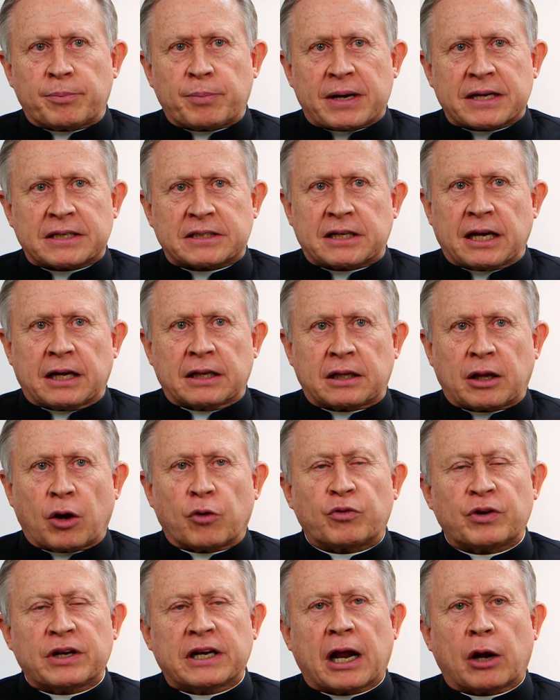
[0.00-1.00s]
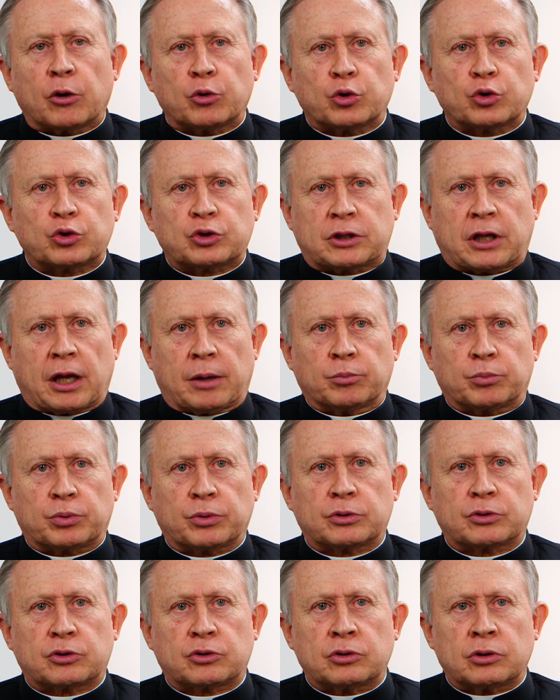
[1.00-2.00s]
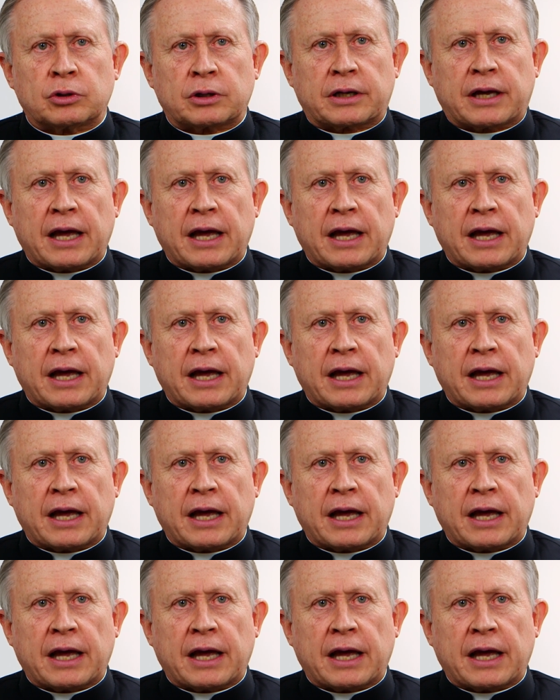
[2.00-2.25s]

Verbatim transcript: presente ao final dos tempos.